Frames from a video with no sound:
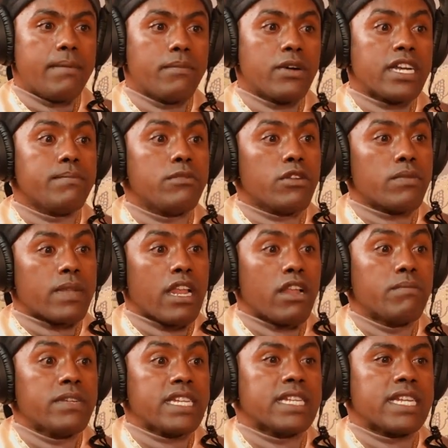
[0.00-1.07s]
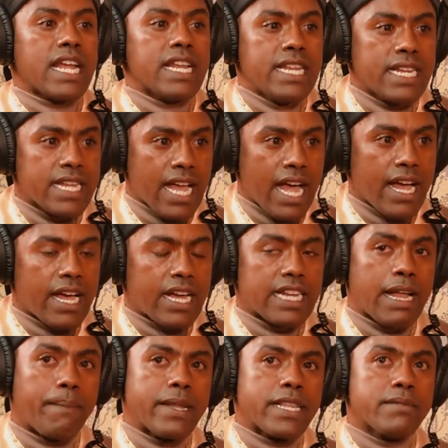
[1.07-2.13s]
mungkin belum terlalu mencintai diri ya
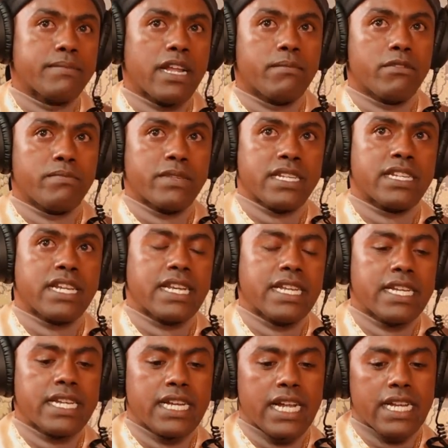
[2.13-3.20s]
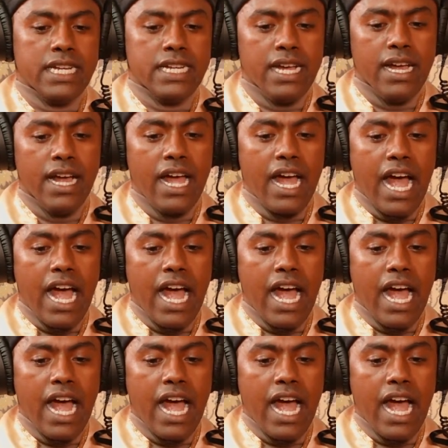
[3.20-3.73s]
kenapa saya belum mencintai diri karena